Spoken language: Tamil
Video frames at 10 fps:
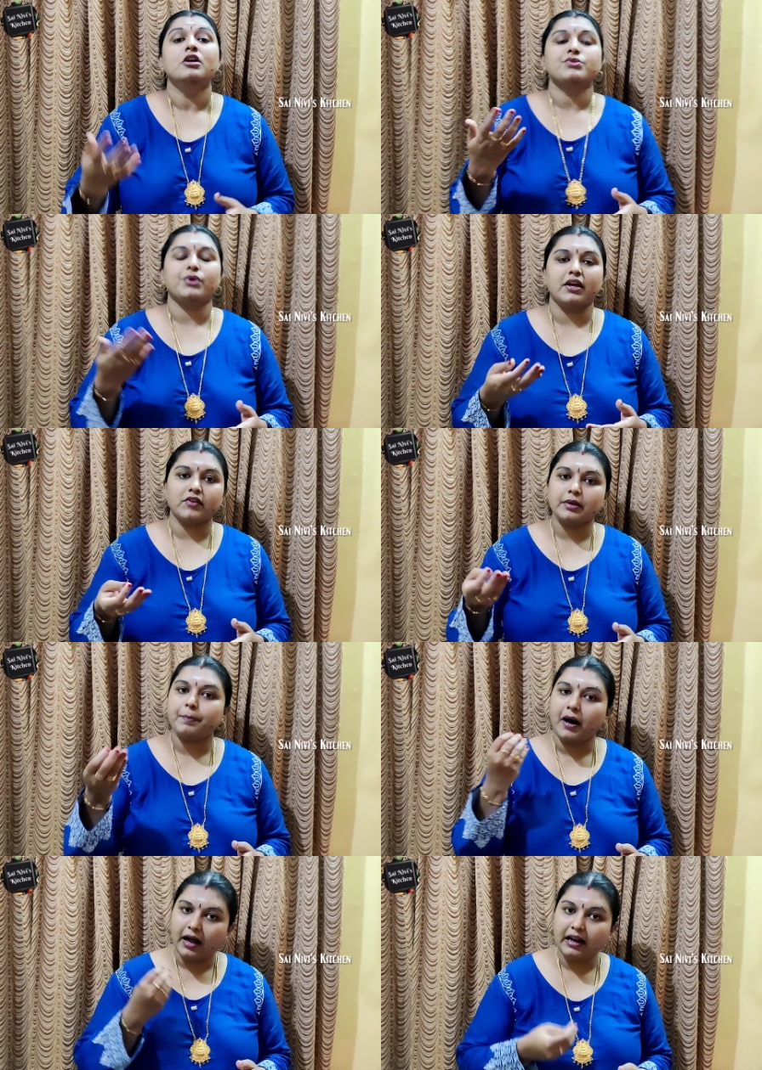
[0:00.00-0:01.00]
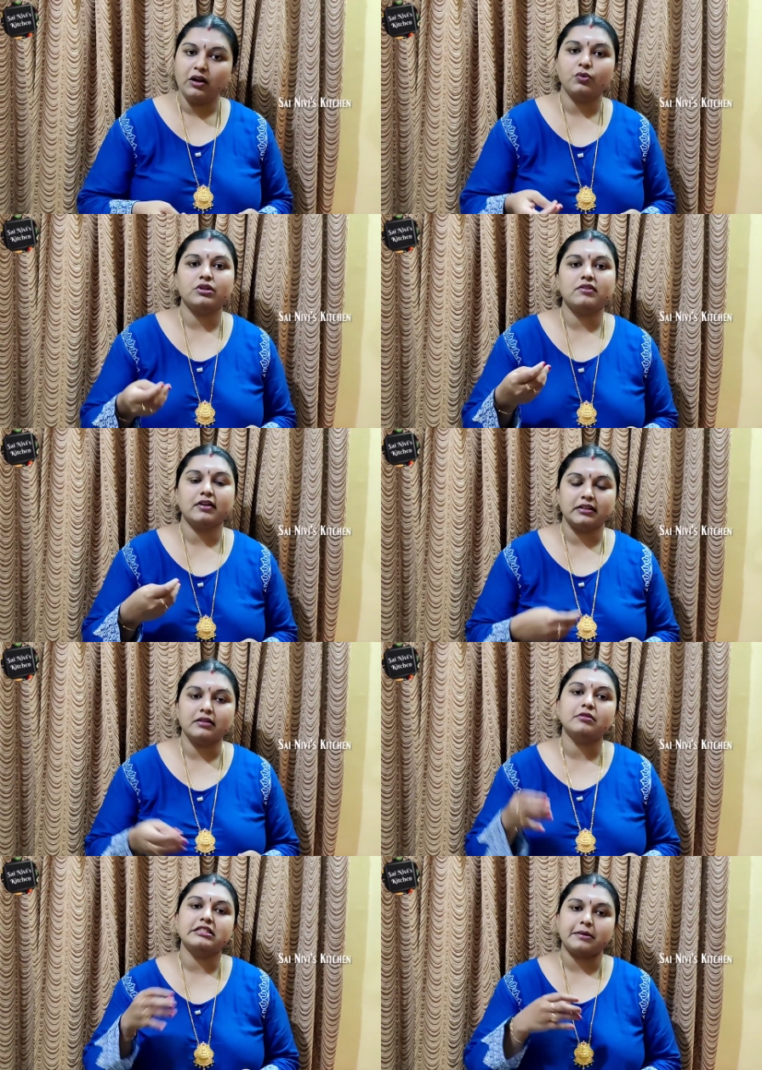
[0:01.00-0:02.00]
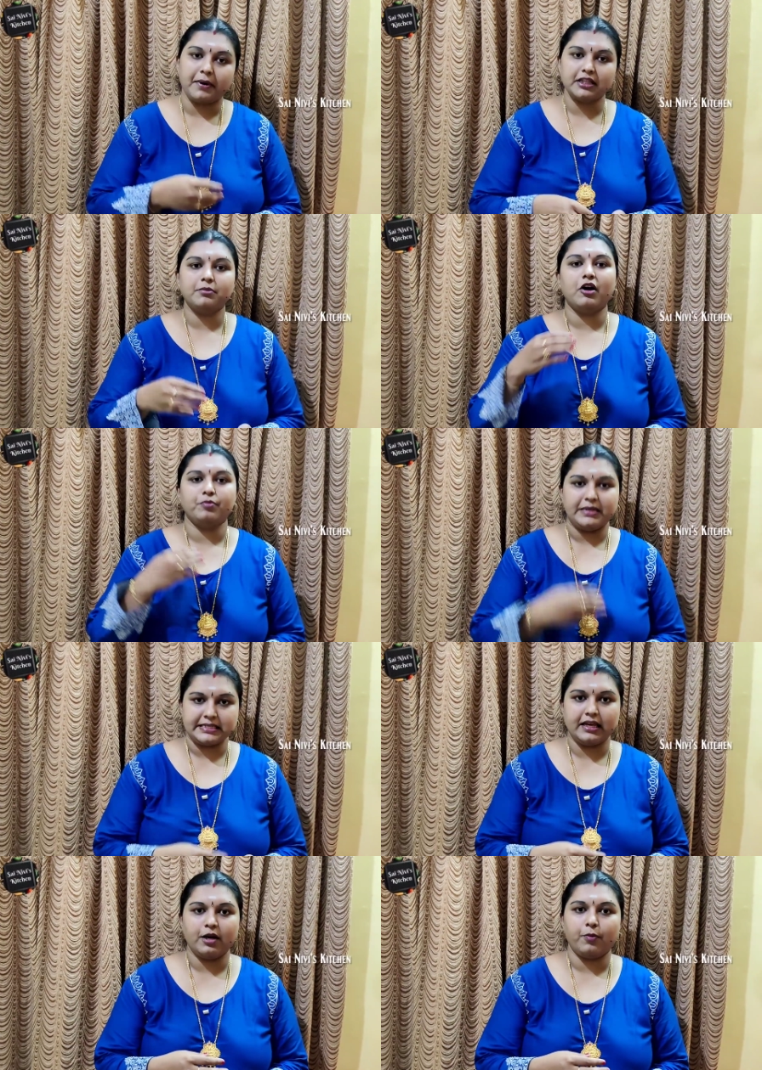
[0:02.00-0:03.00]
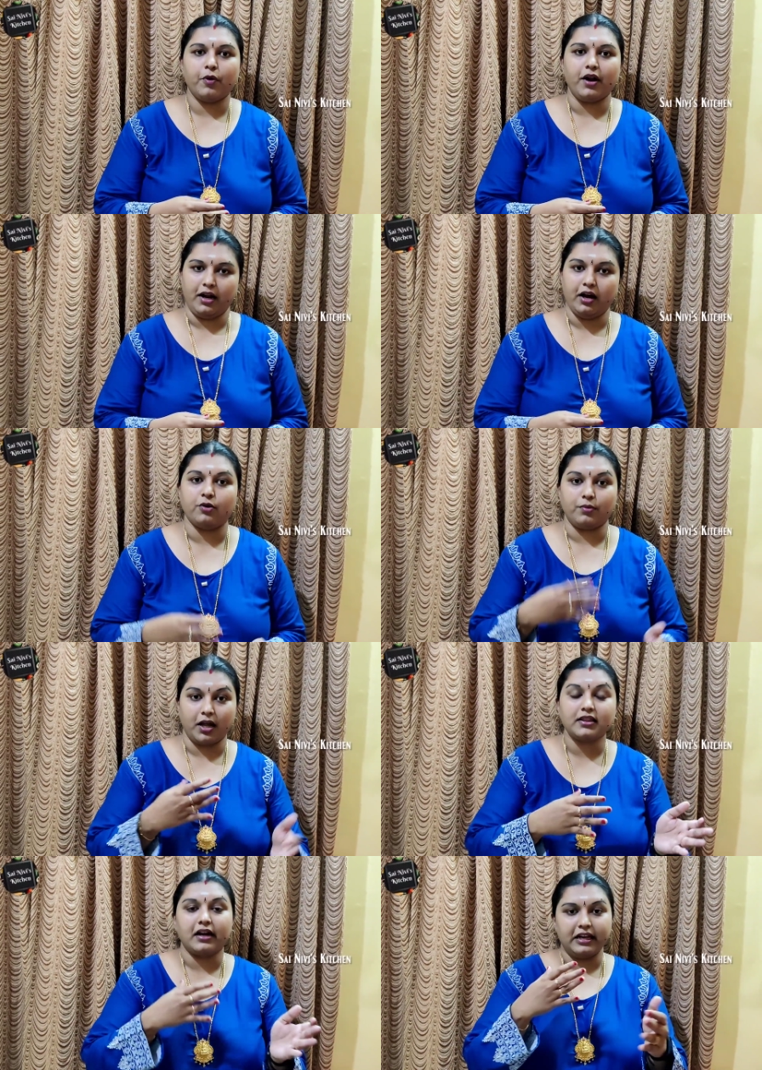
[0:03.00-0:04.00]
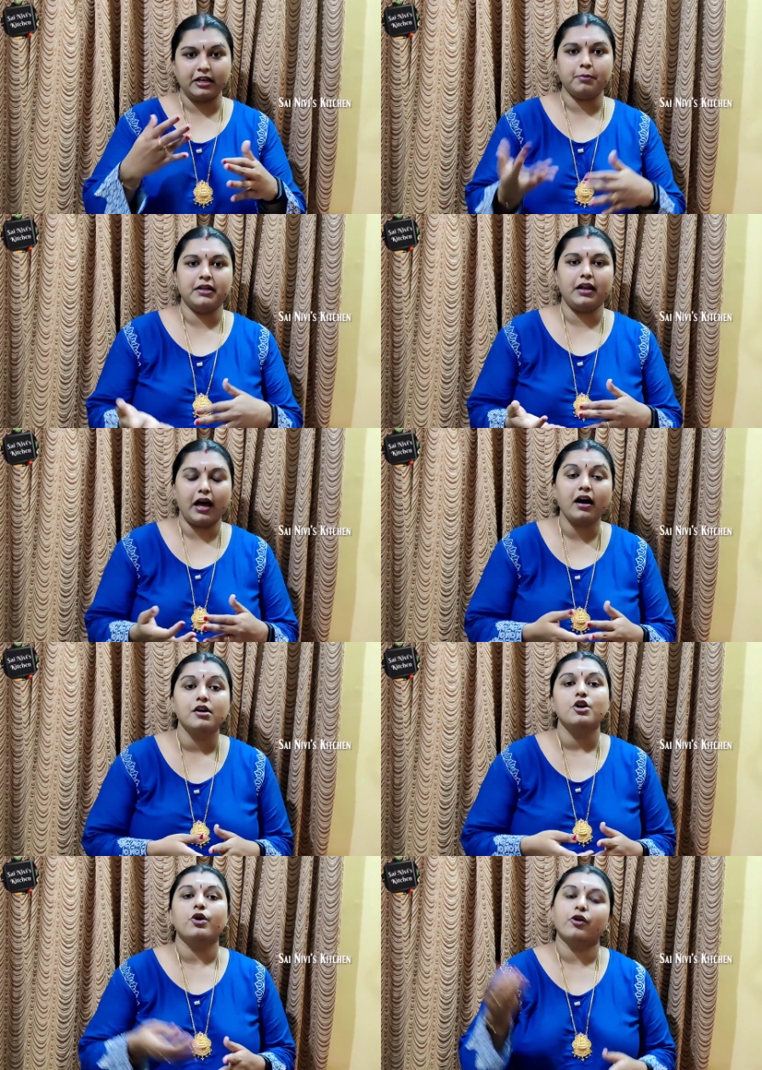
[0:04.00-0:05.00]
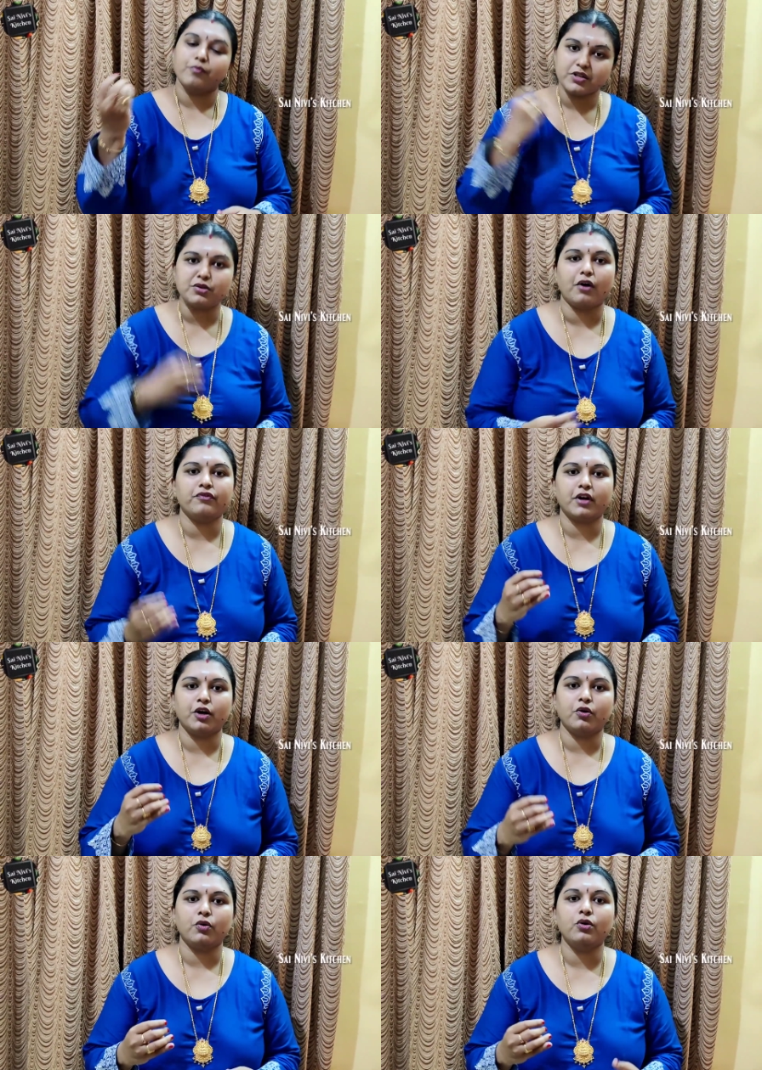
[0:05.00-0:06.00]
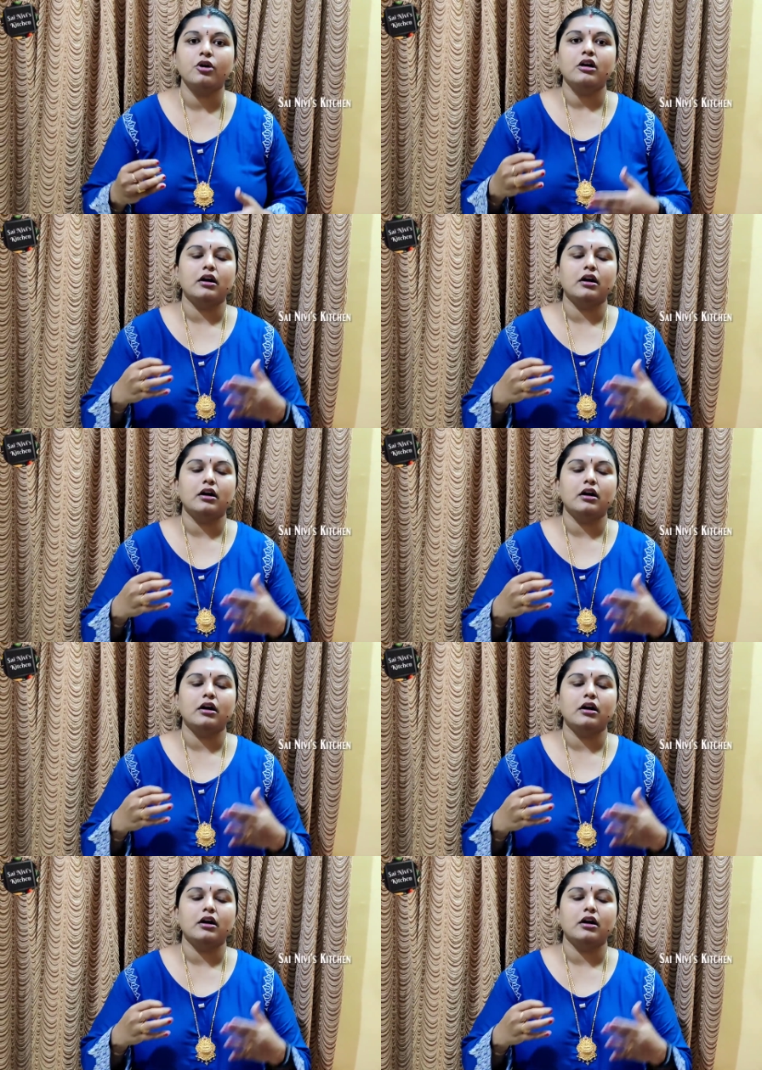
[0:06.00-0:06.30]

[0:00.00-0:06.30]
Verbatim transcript: ஸோ நீங்கள் வந்து பாலில் ஊற்றி வந்து சப்பாத்தி மாவு பிசைகிறப்போ என்ன ஆகும்னா தண்ணிக்கு பதிலாக ரொம்ப சாஃப்டாக இருக்கும்